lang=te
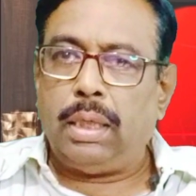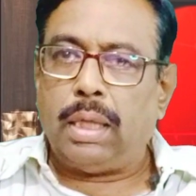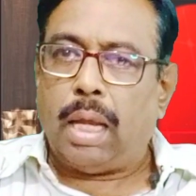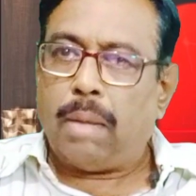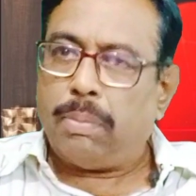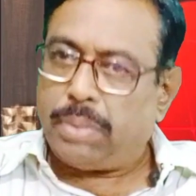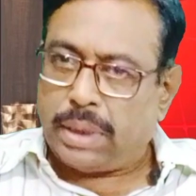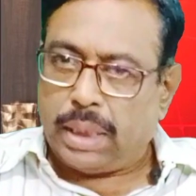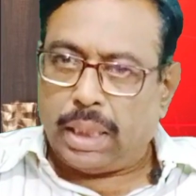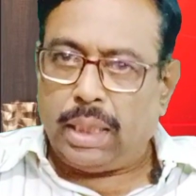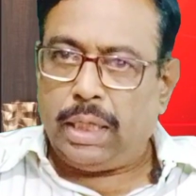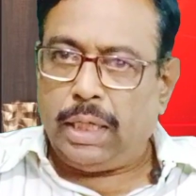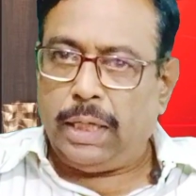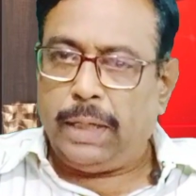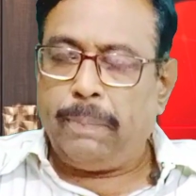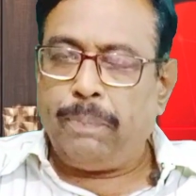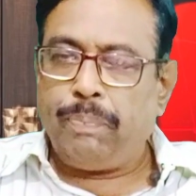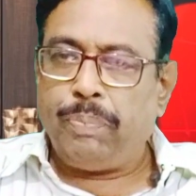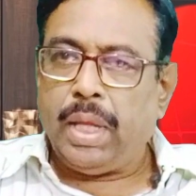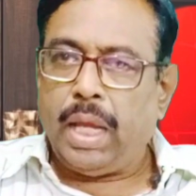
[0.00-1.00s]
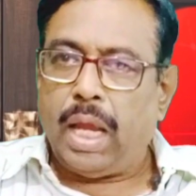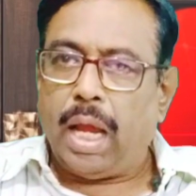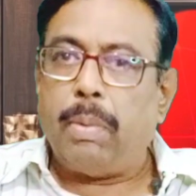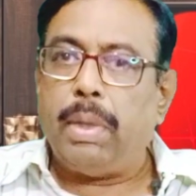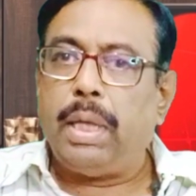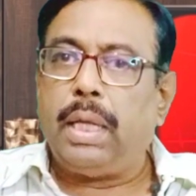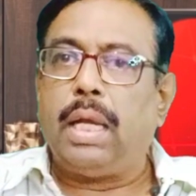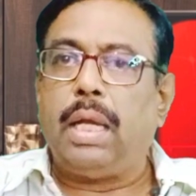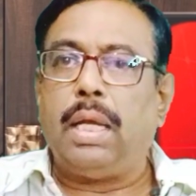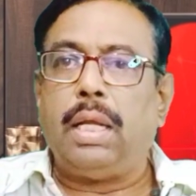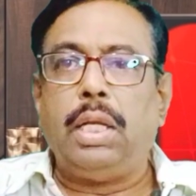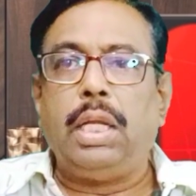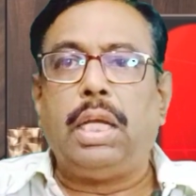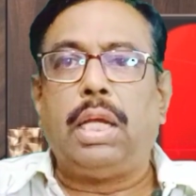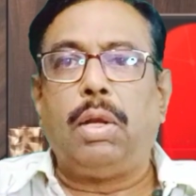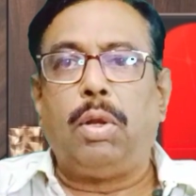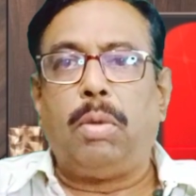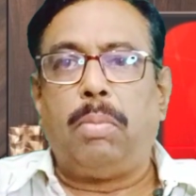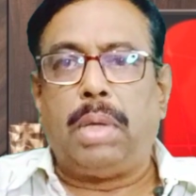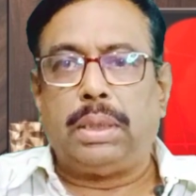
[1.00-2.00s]
అంశాన్ని అమెరికా
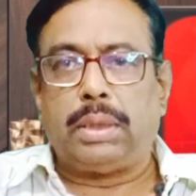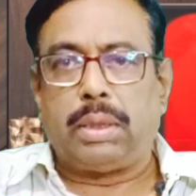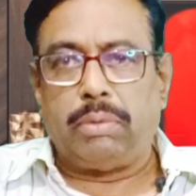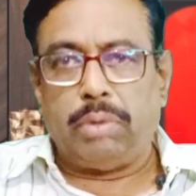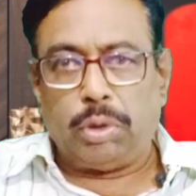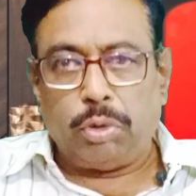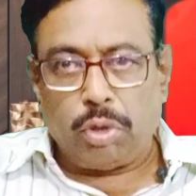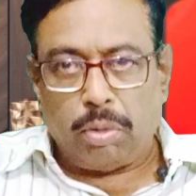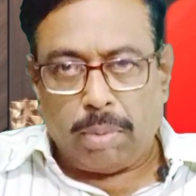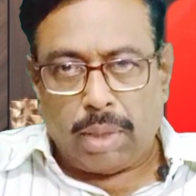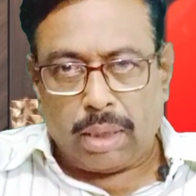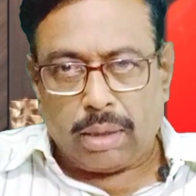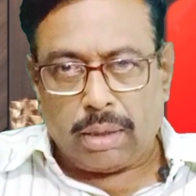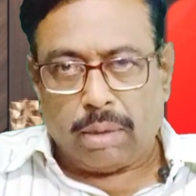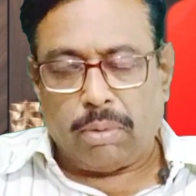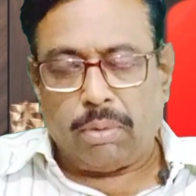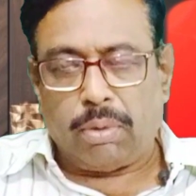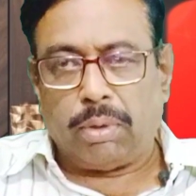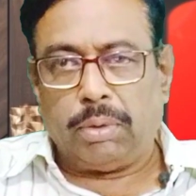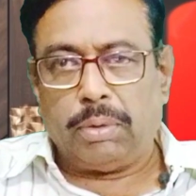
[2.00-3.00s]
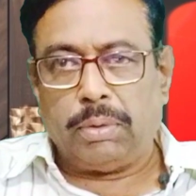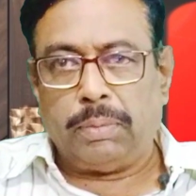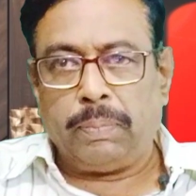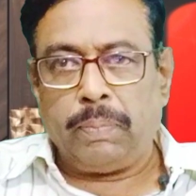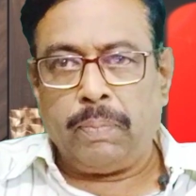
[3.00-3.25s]
ఎన్నికల్లో మాత్రం ఎందుకు మాట్లాడకూడదు